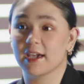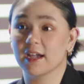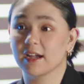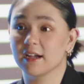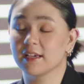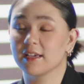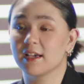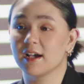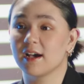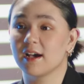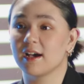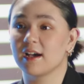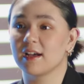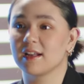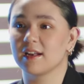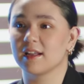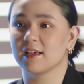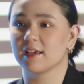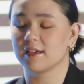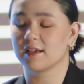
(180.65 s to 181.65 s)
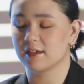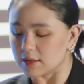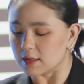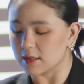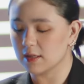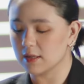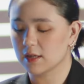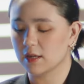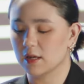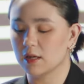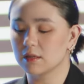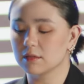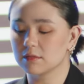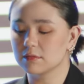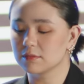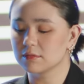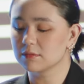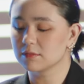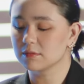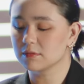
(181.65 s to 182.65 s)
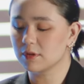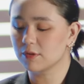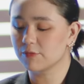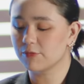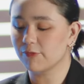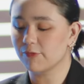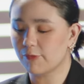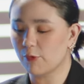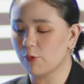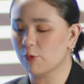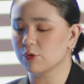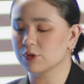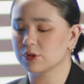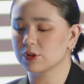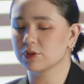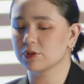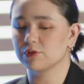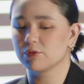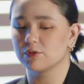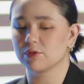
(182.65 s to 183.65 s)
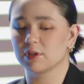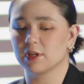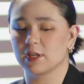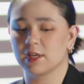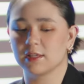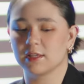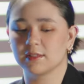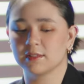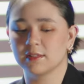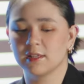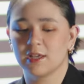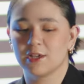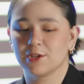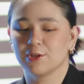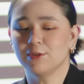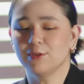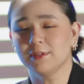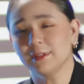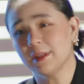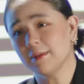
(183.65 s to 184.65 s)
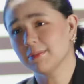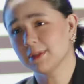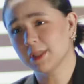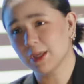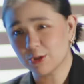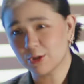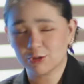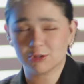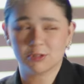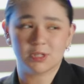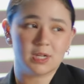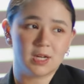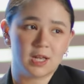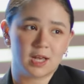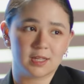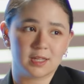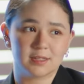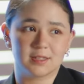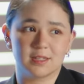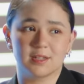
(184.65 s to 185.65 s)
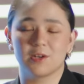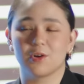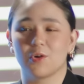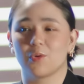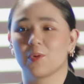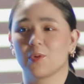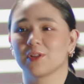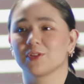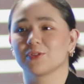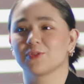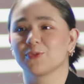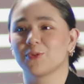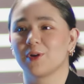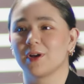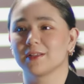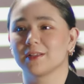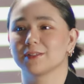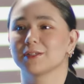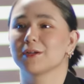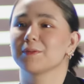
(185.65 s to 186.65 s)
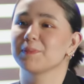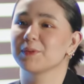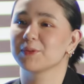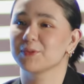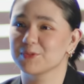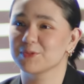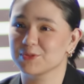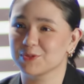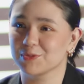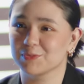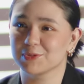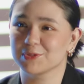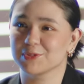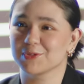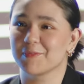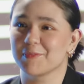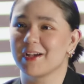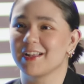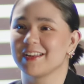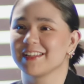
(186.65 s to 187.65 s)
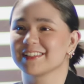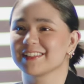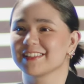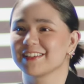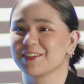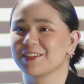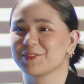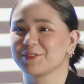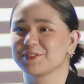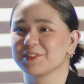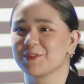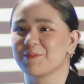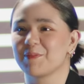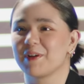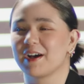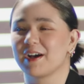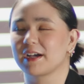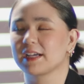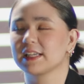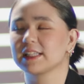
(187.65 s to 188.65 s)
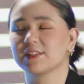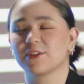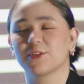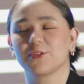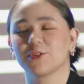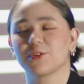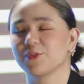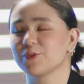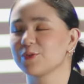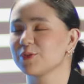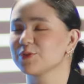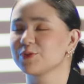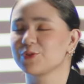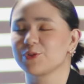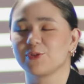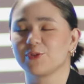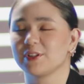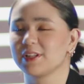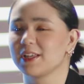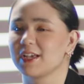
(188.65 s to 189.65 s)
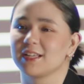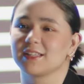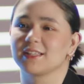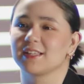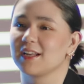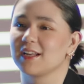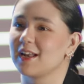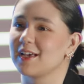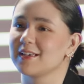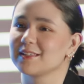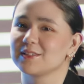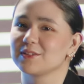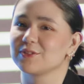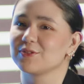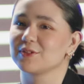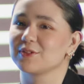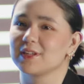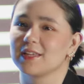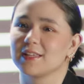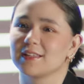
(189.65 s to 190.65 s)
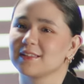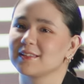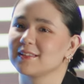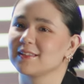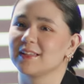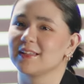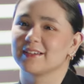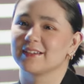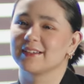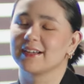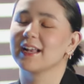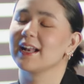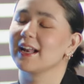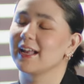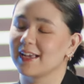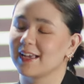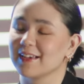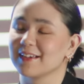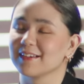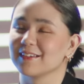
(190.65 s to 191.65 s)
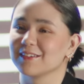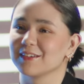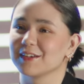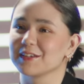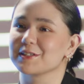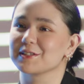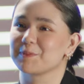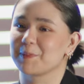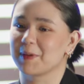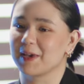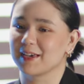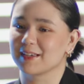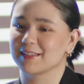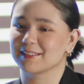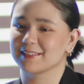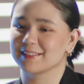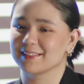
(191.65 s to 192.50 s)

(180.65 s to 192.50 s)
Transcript: area, like talagang nagpo-focus siya doon. And yung temptation na lahat nagkukwentuhan, syempre gusto mo sumali sa ganun, di ba? Kita ko yung control ni Ate Ate Glyza doon and galing, respect.